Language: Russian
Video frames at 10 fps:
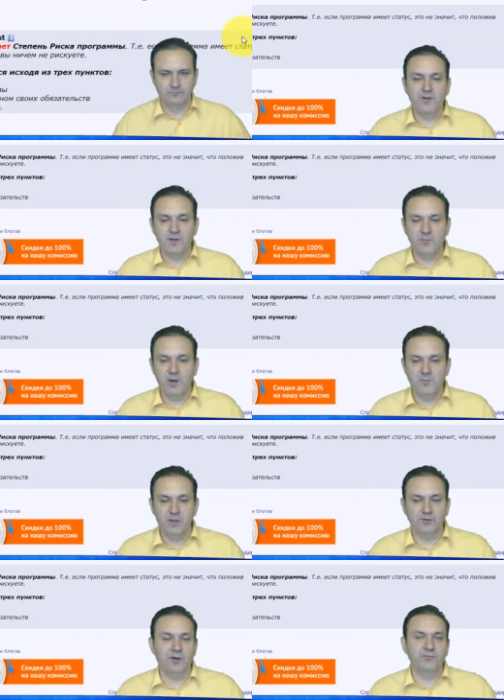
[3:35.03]
На данный
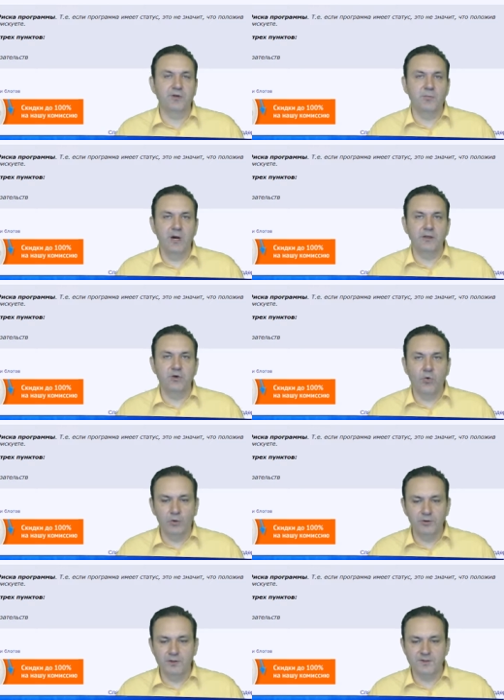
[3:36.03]
момент Автомайн
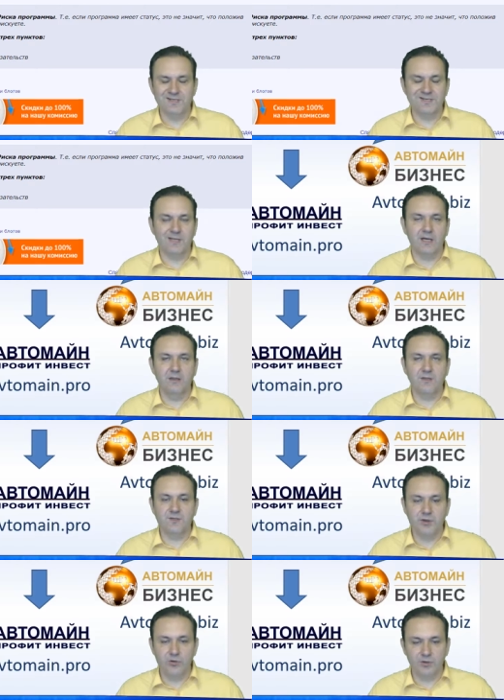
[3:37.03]
Холдинг
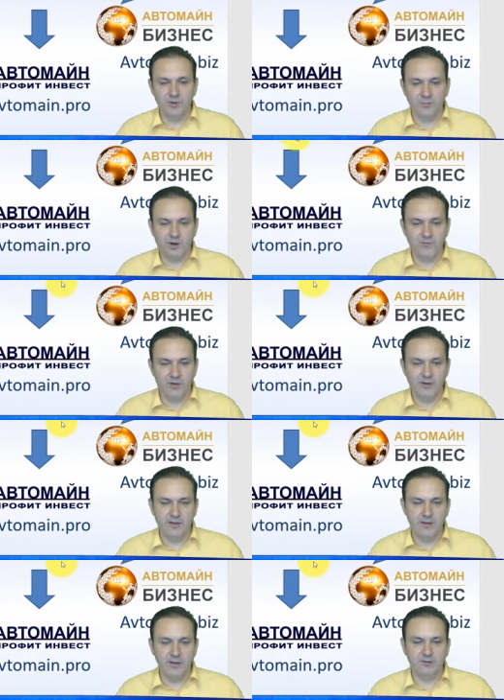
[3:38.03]
состоит из трех
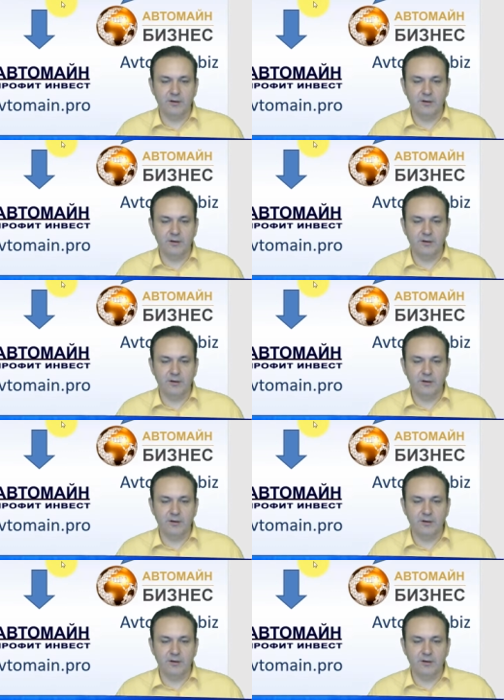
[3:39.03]
направлений.